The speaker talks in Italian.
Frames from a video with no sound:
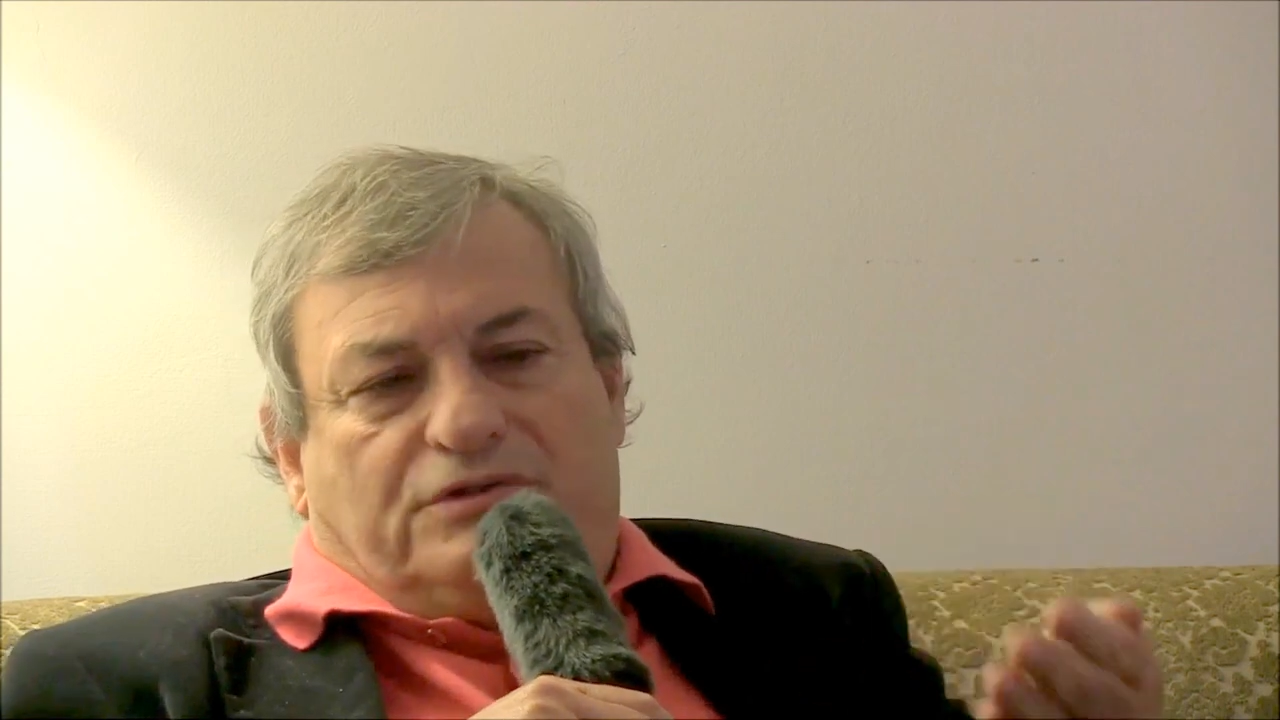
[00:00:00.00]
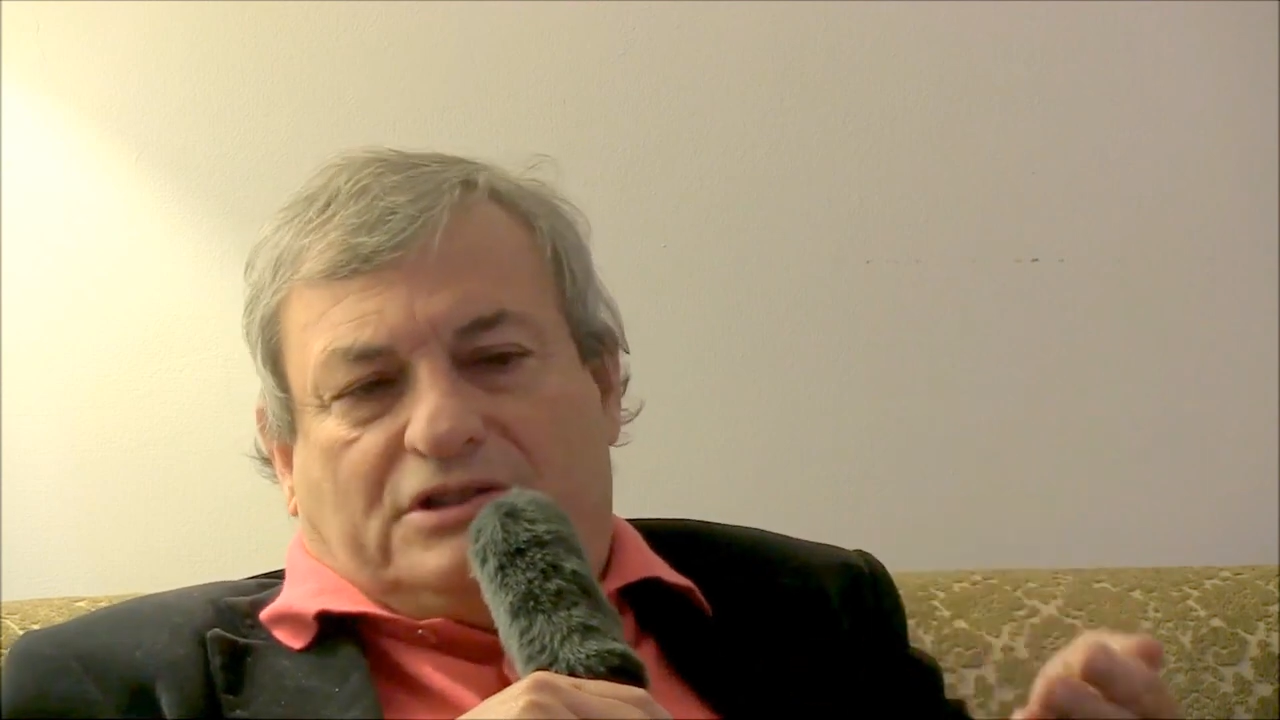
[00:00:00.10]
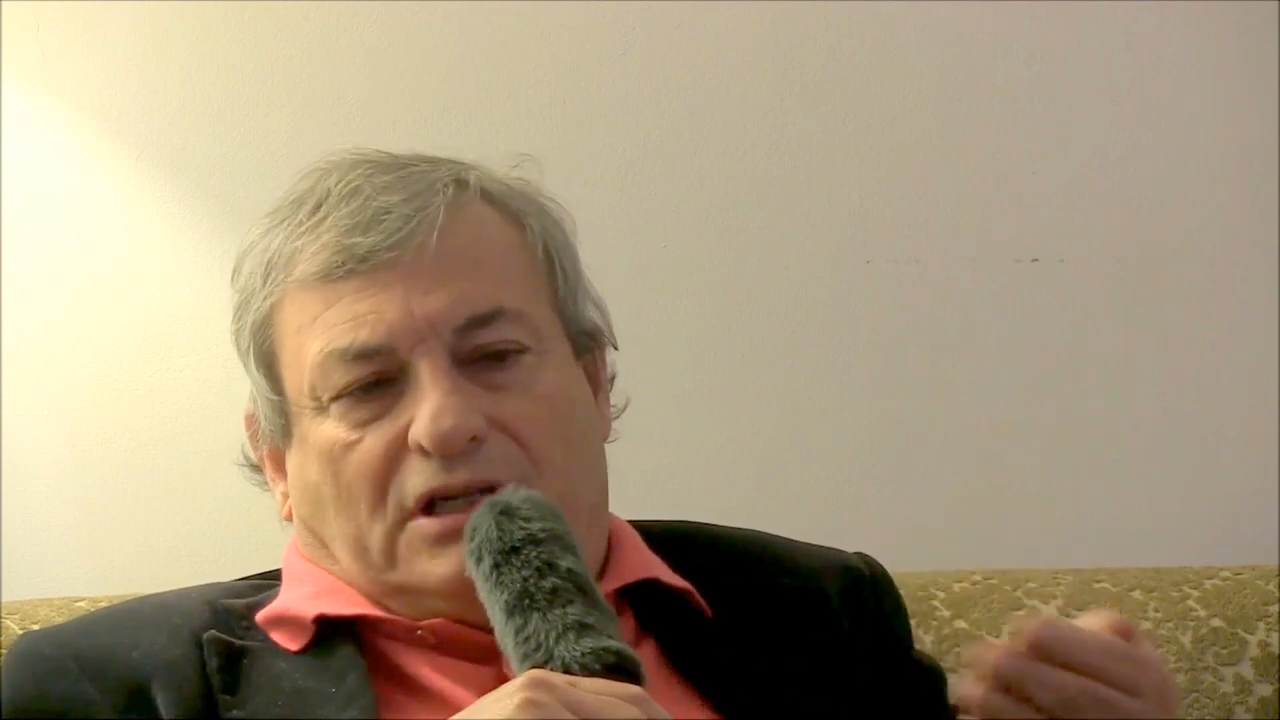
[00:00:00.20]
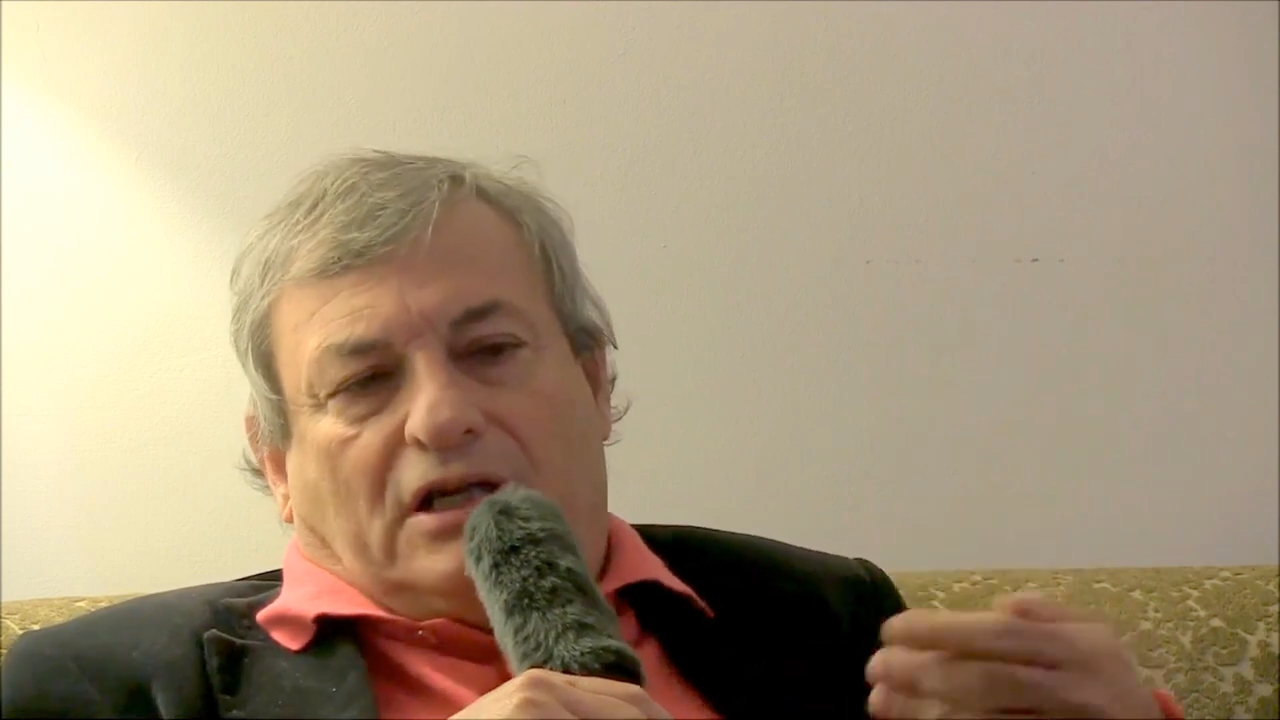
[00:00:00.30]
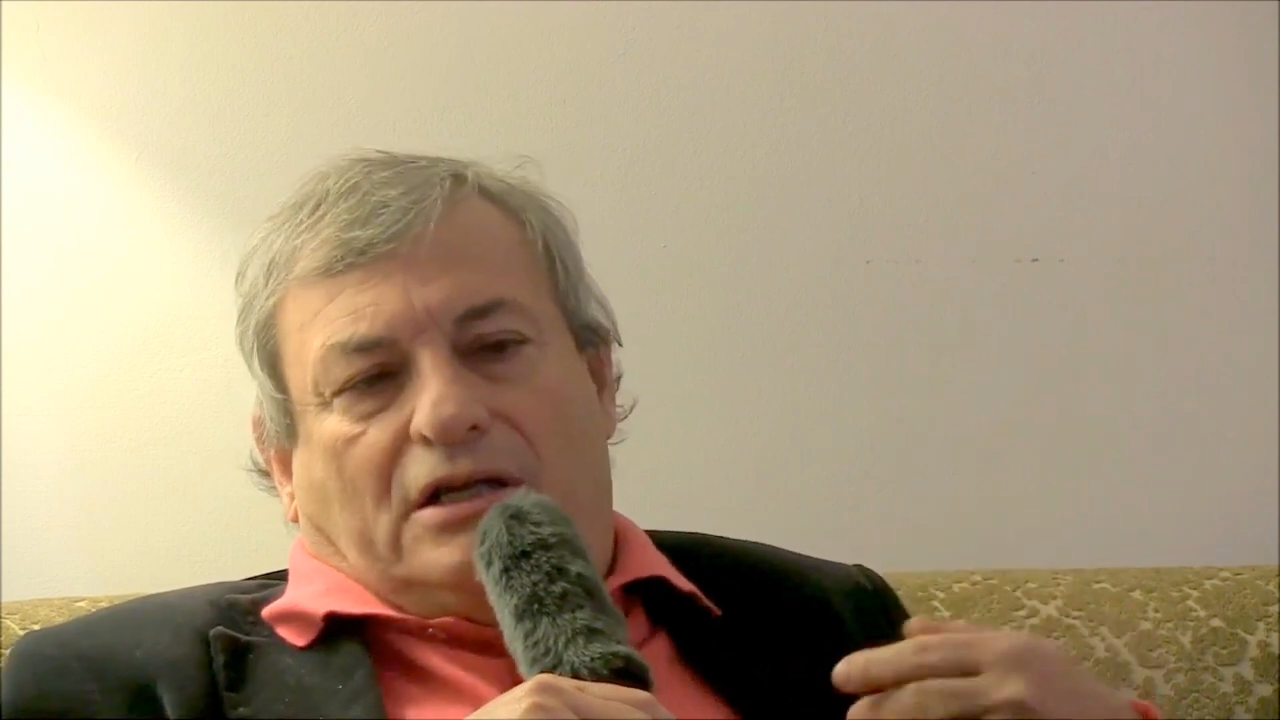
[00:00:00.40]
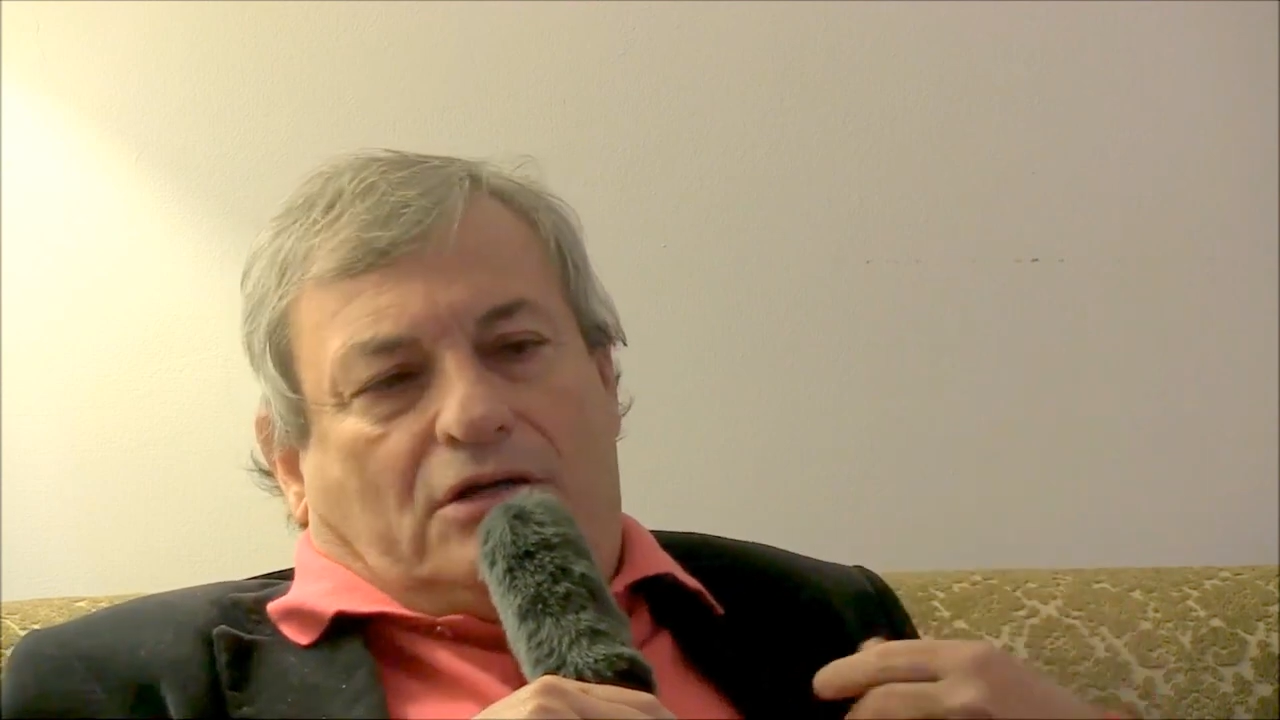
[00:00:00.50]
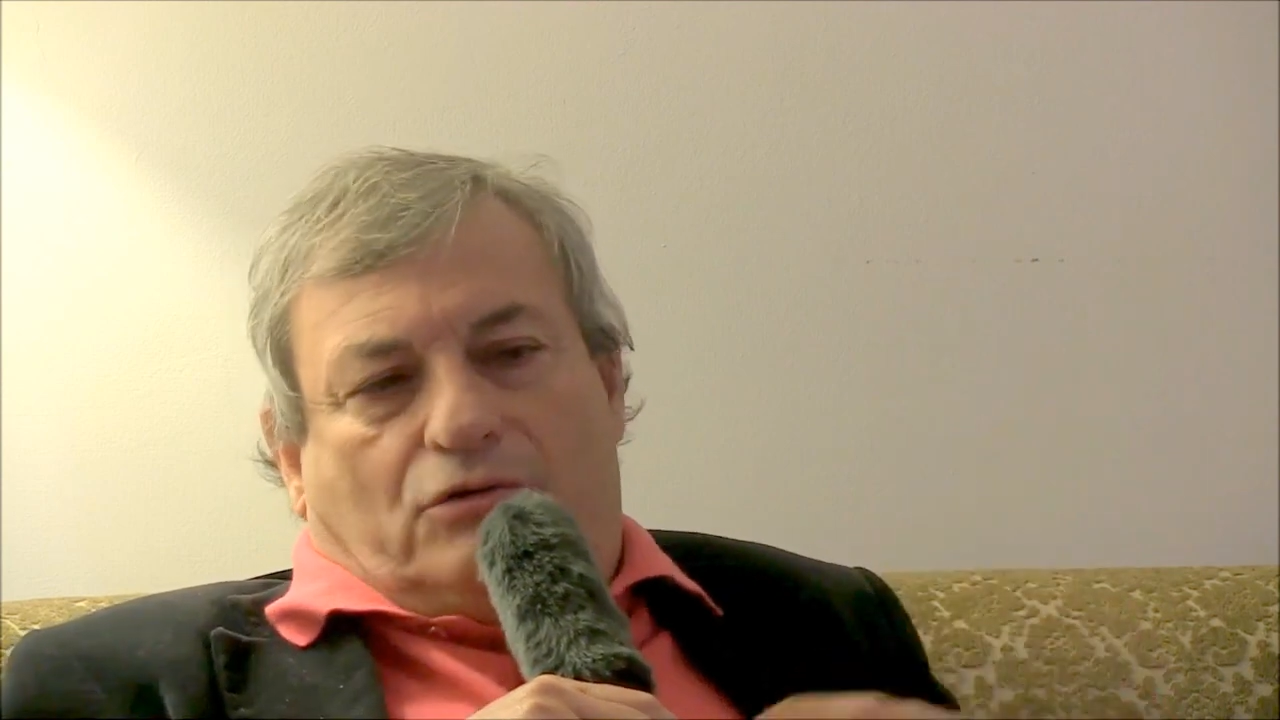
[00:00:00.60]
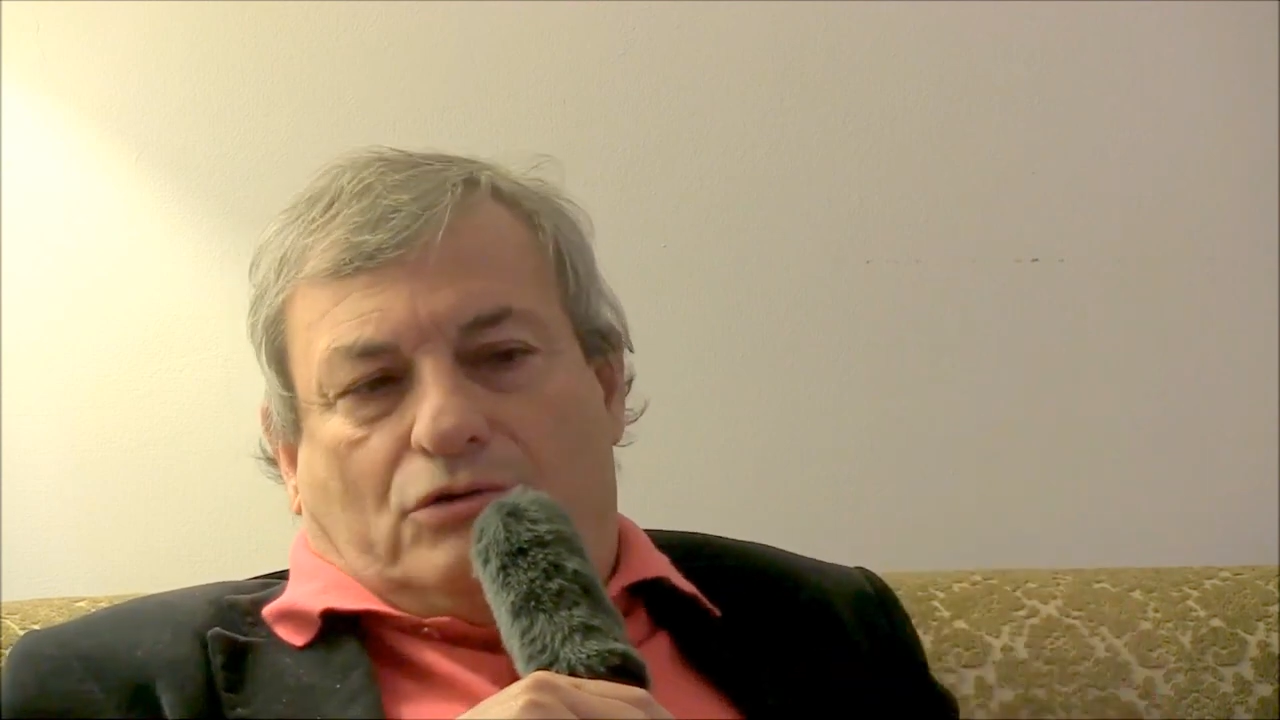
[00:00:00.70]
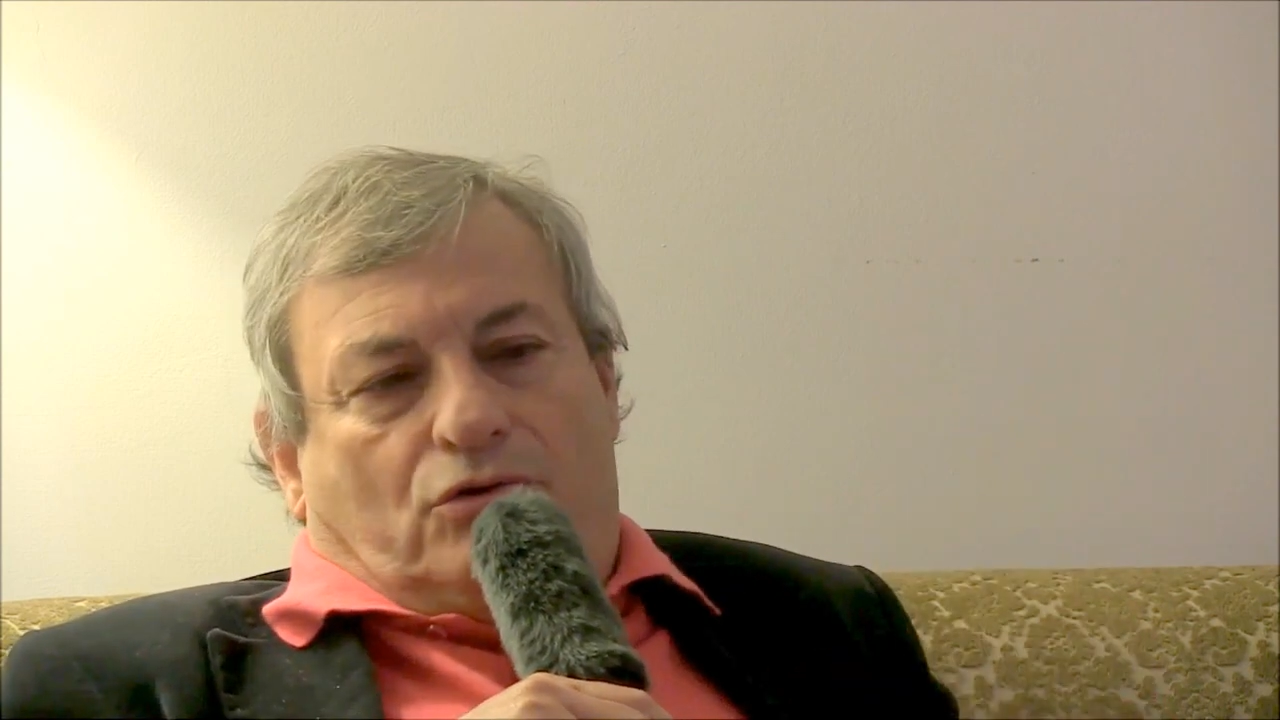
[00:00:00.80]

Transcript: di vista ho,